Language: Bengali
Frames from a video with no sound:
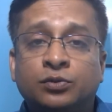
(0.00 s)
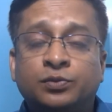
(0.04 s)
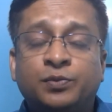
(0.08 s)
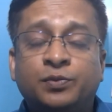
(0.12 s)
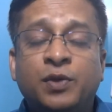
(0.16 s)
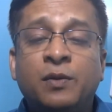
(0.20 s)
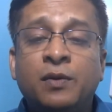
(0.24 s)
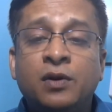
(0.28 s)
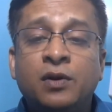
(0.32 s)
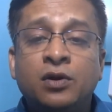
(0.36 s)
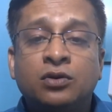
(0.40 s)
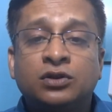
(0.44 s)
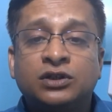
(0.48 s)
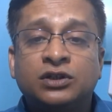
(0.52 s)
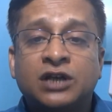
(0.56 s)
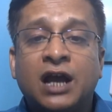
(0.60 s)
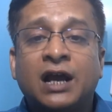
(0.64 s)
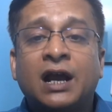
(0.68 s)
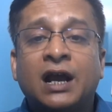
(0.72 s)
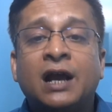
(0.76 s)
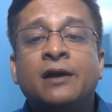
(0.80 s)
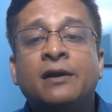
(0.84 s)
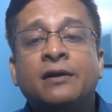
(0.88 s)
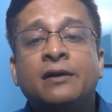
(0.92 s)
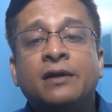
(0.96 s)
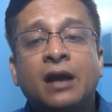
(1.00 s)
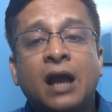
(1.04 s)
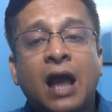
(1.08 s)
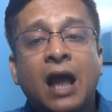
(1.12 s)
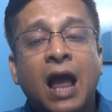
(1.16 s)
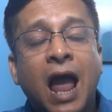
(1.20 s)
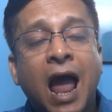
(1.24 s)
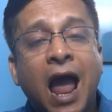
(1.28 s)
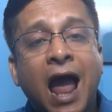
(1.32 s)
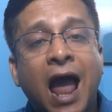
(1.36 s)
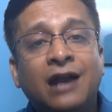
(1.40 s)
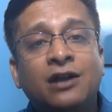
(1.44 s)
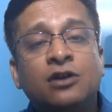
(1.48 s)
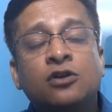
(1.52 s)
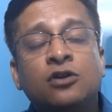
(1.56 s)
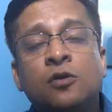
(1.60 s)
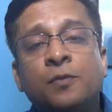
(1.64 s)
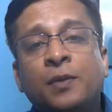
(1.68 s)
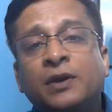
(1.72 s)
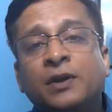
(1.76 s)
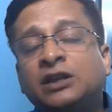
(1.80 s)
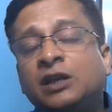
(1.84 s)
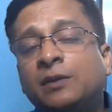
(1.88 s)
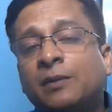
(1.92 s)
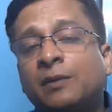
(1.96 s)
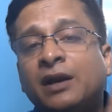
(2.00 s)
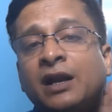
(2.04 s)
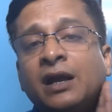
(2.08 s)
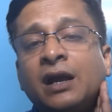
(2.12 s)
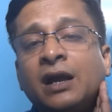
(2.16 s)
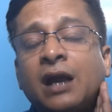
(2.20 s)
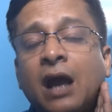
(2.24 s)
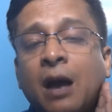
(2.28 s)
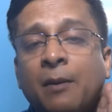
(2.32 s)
বিভিন্ন জায়গায় অ্যাডিনোপ্যাথি মানে